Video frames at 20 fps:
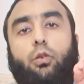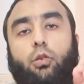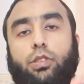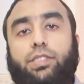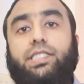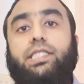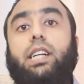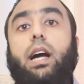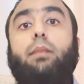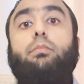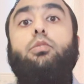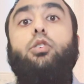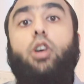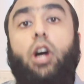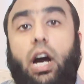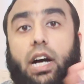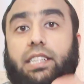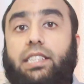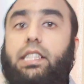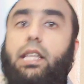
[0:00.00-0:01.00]
उसका
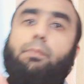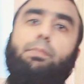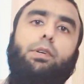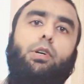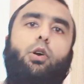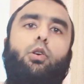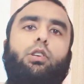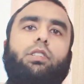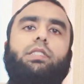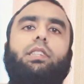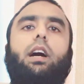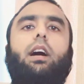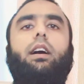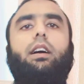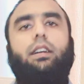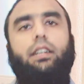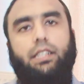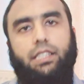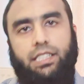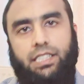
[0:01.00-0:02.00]
मुखातिब कौन था
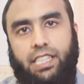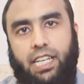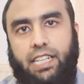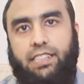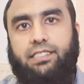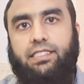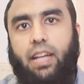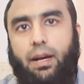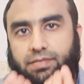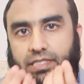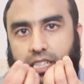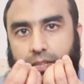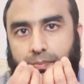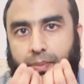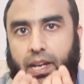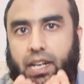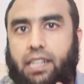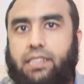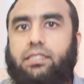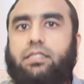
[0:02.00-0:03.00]
ये सबसे
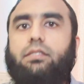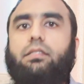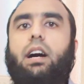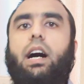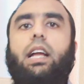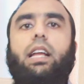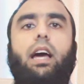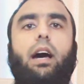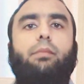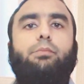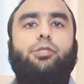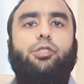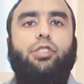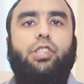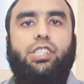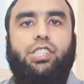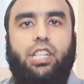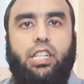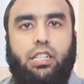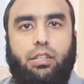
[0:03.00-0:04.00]
पहला सवाल हम
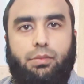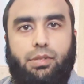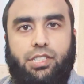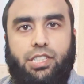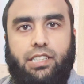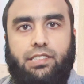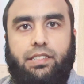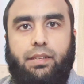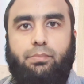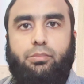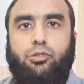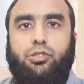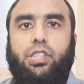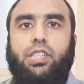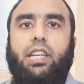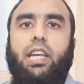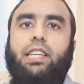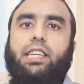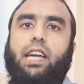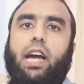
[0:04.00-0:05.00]
जुडिशल कमीशन से
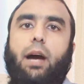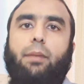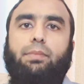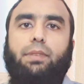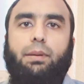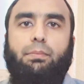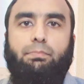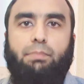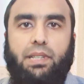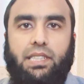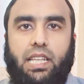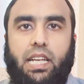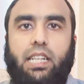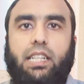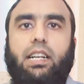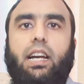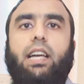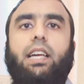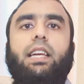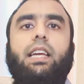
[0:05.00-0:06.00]
पूछेंगे कि आप ये पता
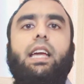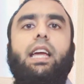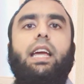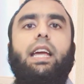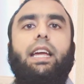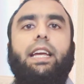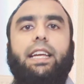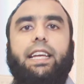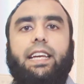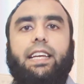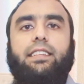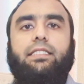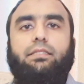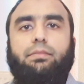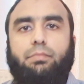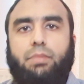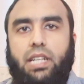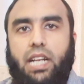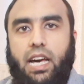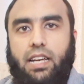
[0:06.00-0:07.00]
लगाएं
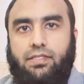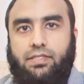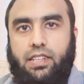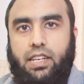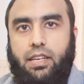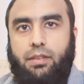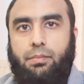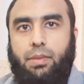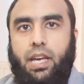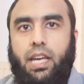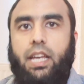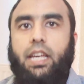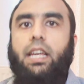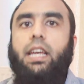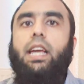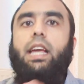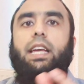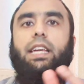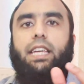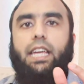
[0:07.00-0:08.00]
इस मरासले
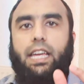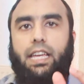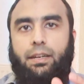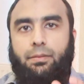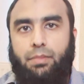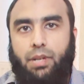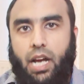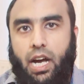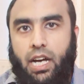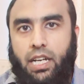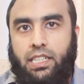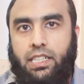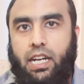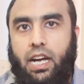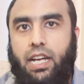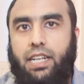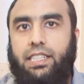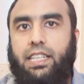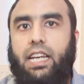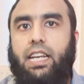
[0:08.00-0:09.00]
में कि इमरान
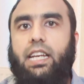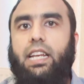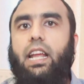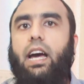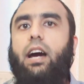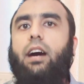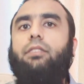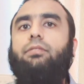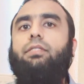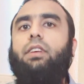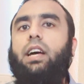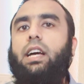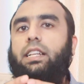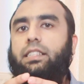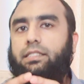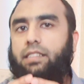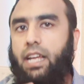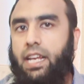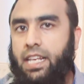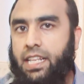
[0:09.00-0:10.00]
खान के ख़िलाफ़
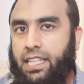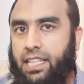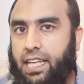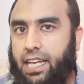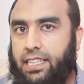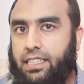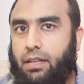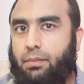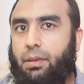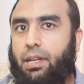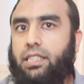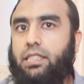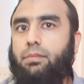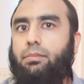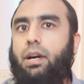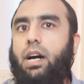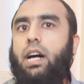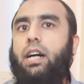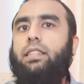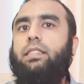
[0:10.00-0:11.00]
तरीके अदम
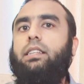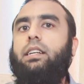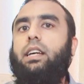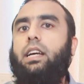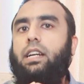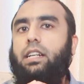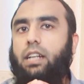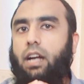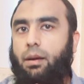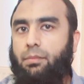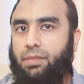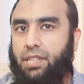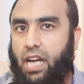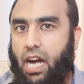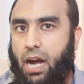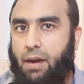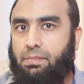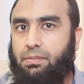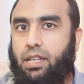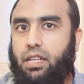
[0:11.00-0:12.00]
अतमाद
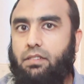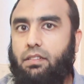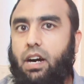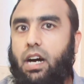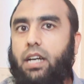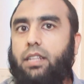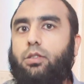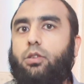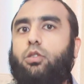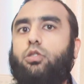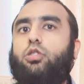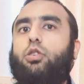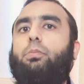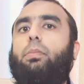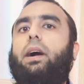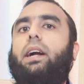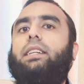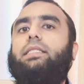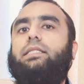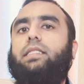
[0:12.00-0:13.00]
कामयाब करवा दो तो
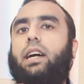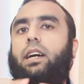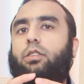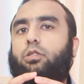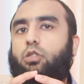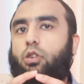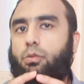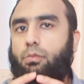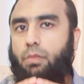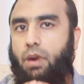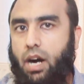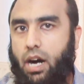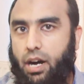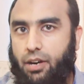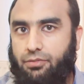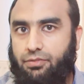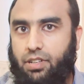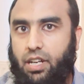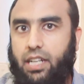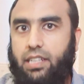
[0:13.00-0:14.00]
पाकिस्तान को
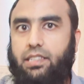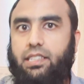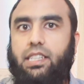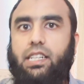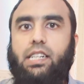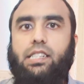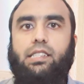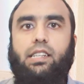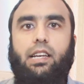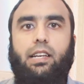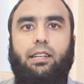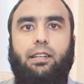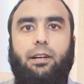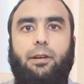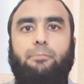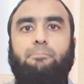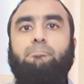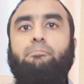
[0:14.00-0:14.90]
माफ़ कर दिया जाएगा